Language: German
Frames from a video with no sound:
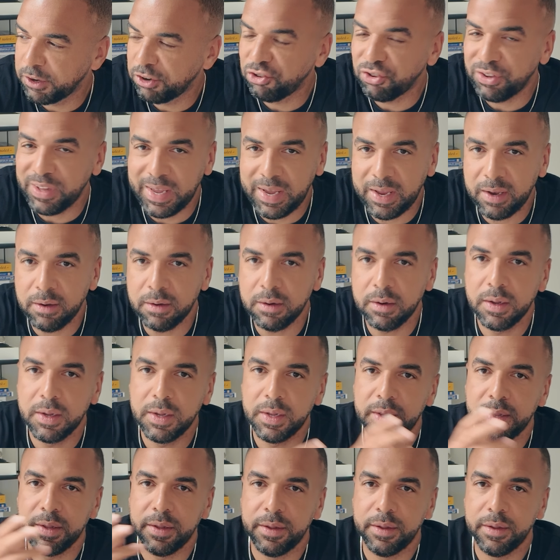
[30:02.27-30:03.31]
verstehen,
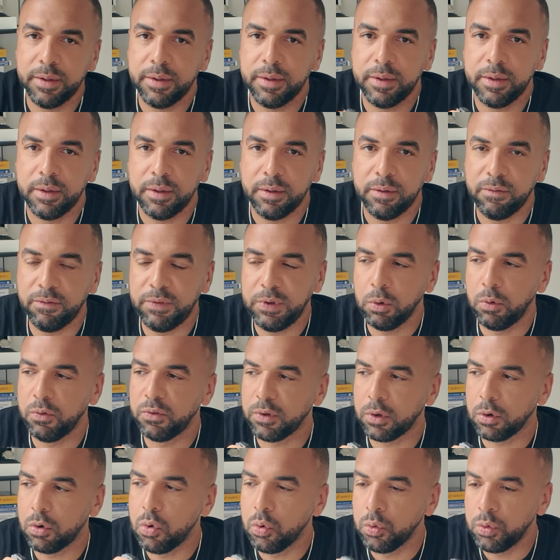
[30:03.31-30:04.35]
wie
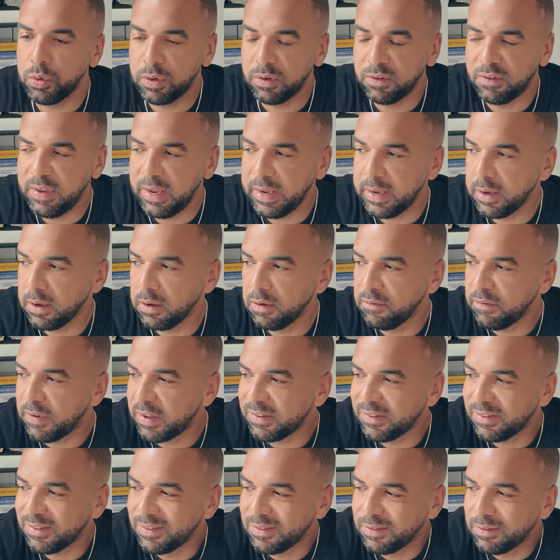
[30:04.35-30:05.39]
unsere Kunden ticken,
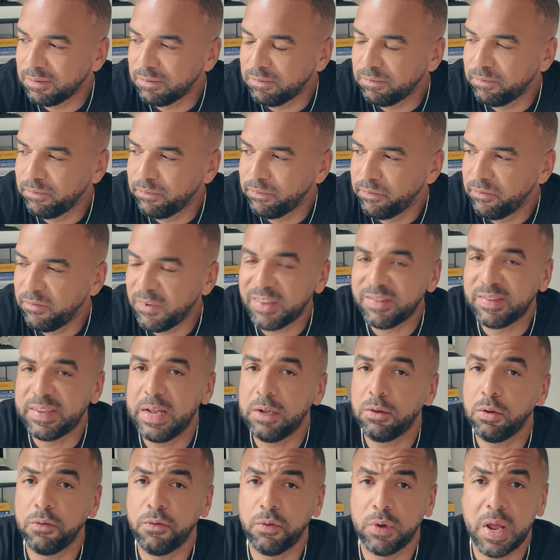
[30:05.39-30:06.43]
was, was
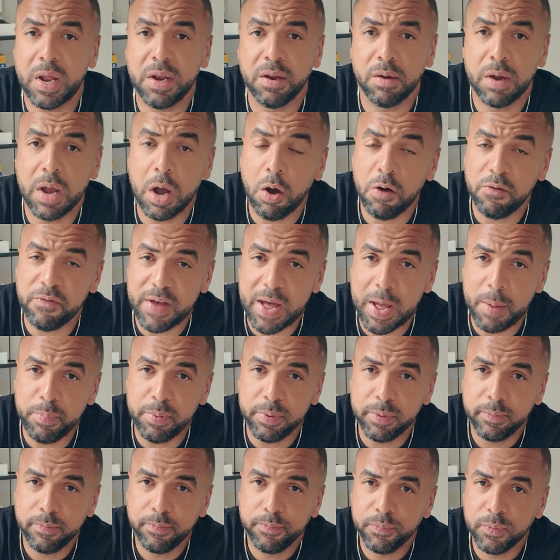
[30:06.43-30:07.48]
hält euch von einem Kauf
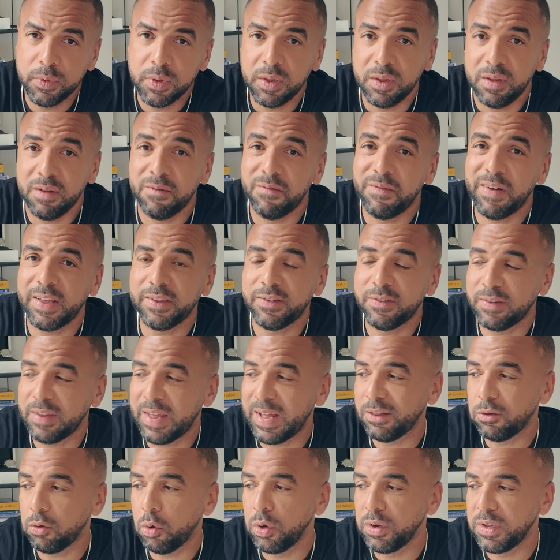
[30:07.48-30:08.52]
ab, was
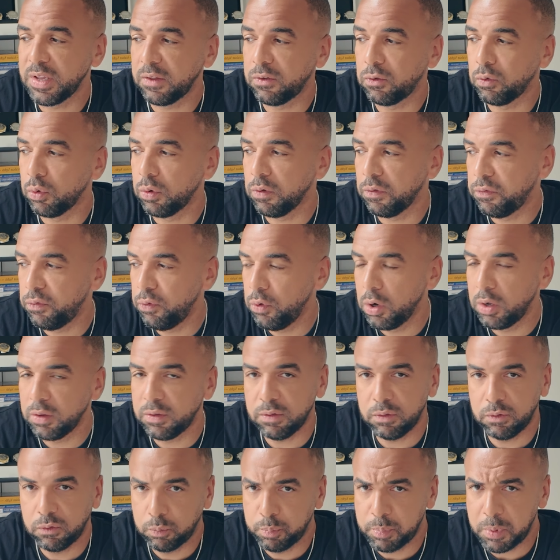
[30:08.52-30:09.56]
hat euch dazu
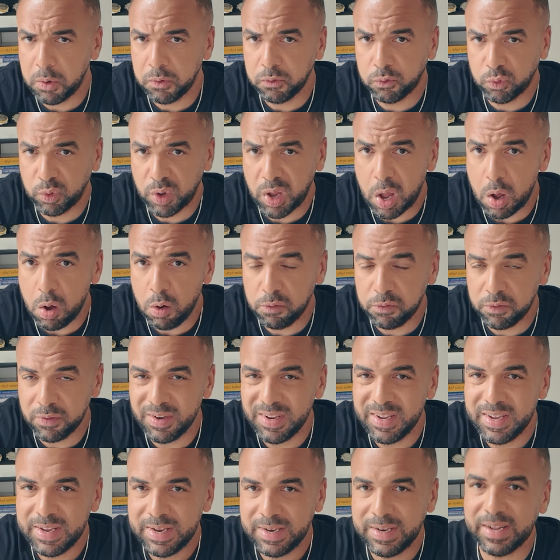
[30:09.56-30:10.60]
geführt, bei uns zu kaufen,
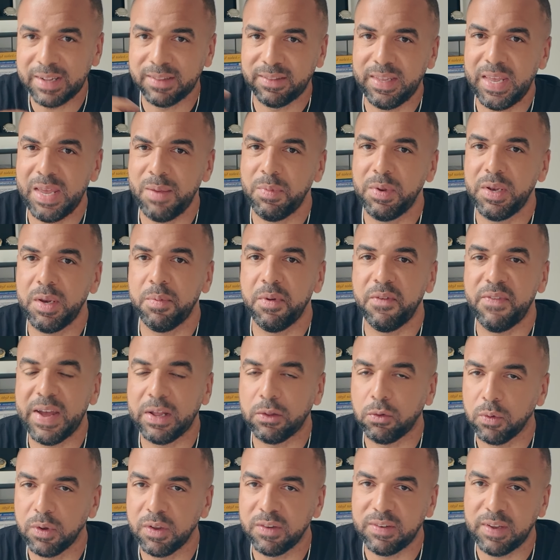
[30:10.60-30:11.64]
nachdem ihr die
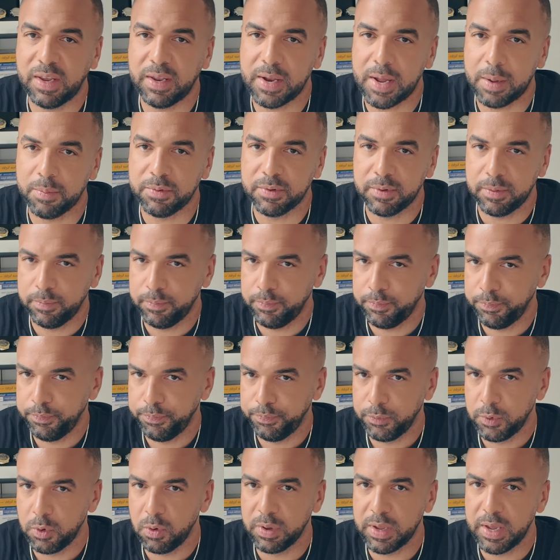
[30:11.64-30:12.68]
Bewertung gesehen habt.
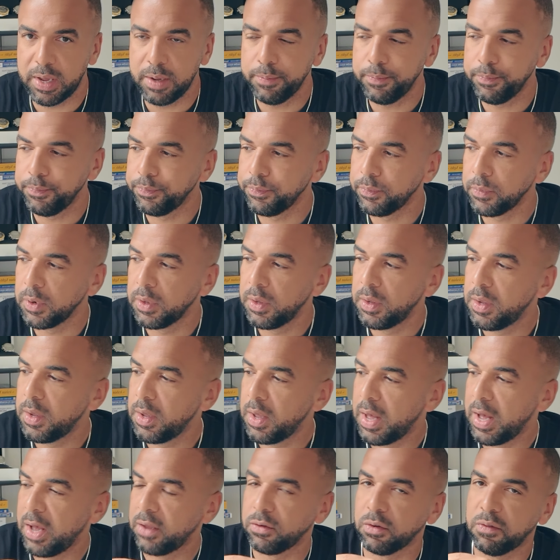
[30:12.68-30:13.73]
Okay?
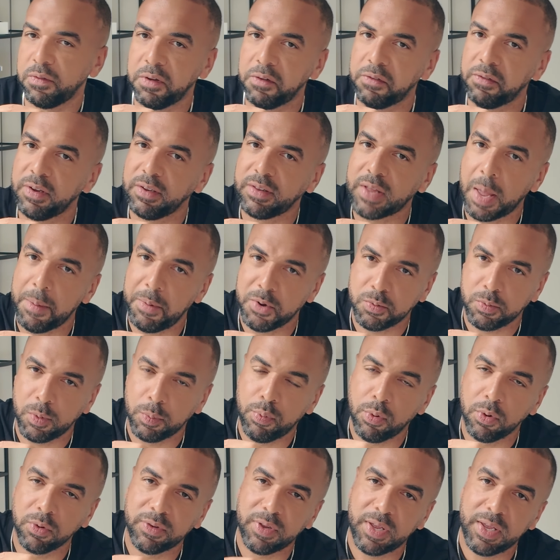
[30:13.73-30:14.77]
Also
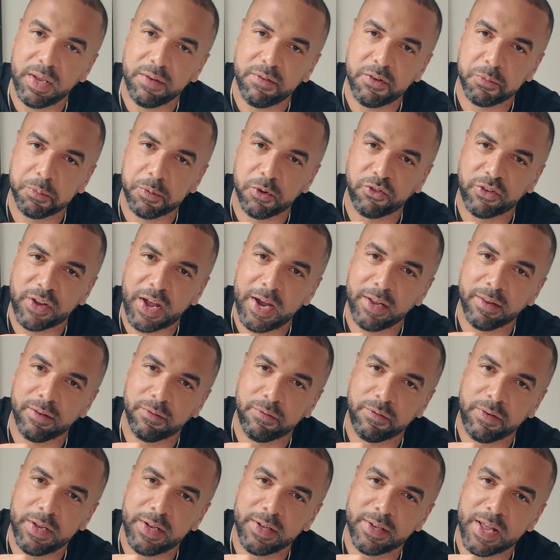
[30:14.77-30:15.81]
www.teilbesprechung.de, ihr wisst Bescheid.
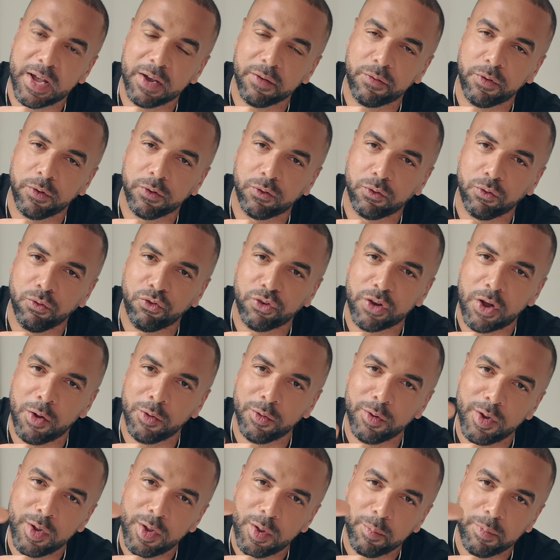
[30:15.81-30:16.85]
Vielen Dank fürs
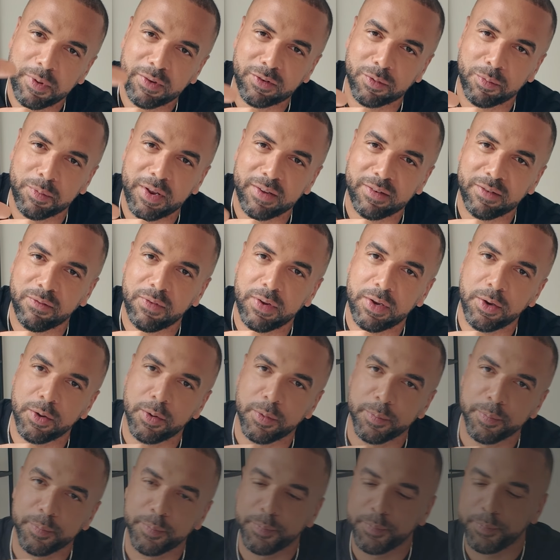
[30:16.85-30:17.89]
Zuschauen. Bis zum nächsten Video.